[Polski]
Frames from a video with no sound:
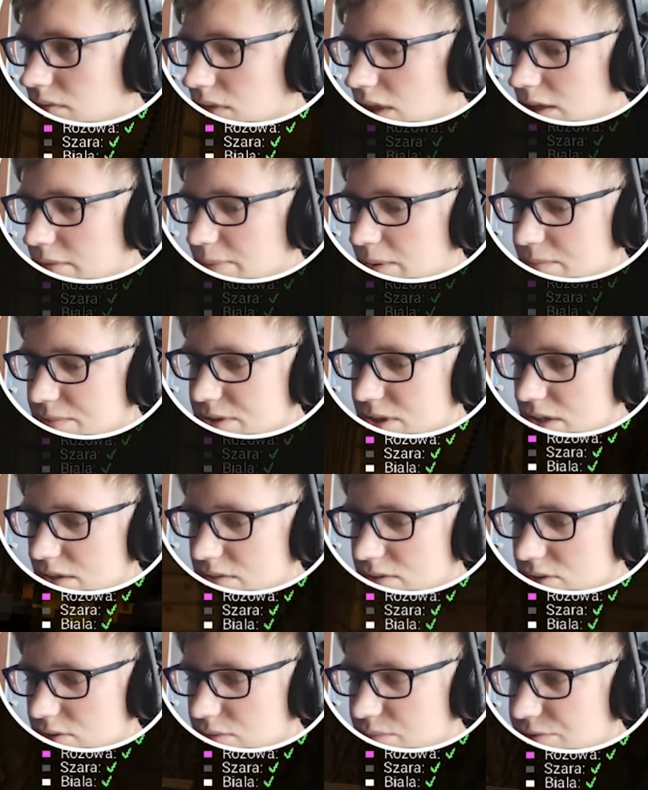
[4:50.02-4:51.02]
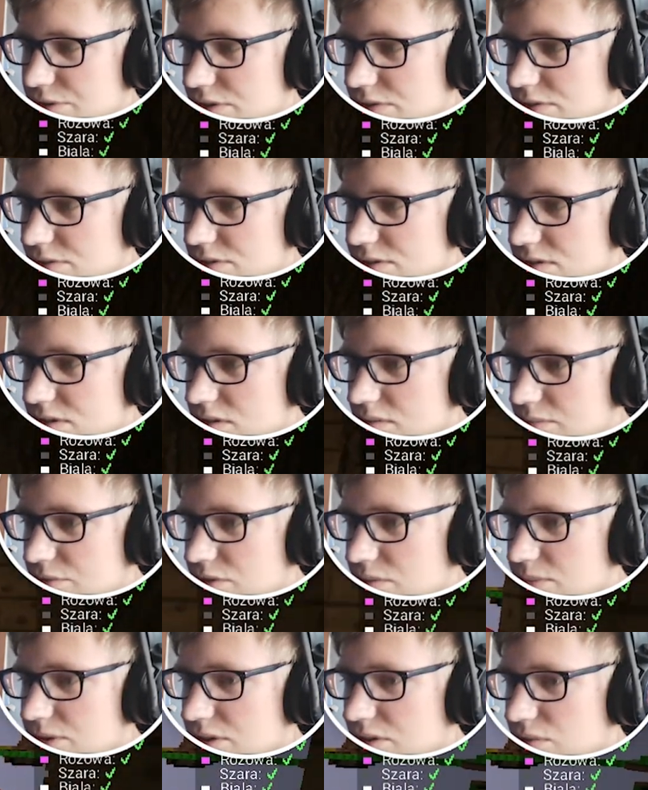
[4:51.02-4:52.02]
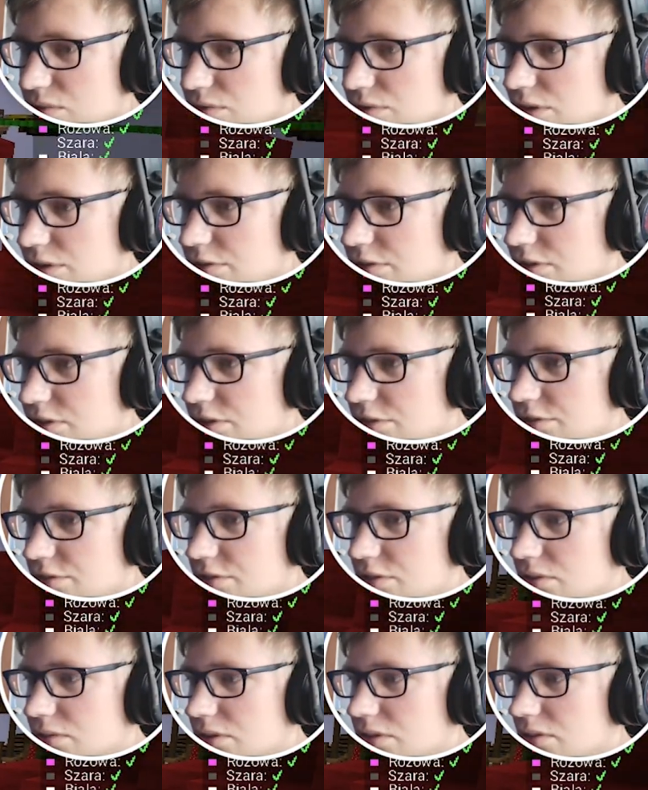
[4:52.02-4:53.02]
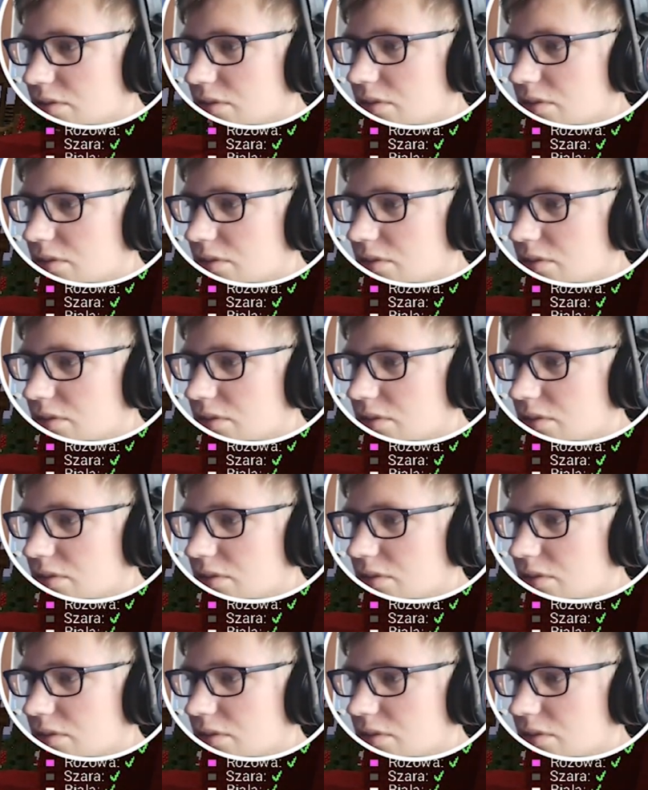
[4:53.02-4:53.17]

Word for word: DarpMC, zróbcie coś z tym, żeby te łóżka się niszczyły.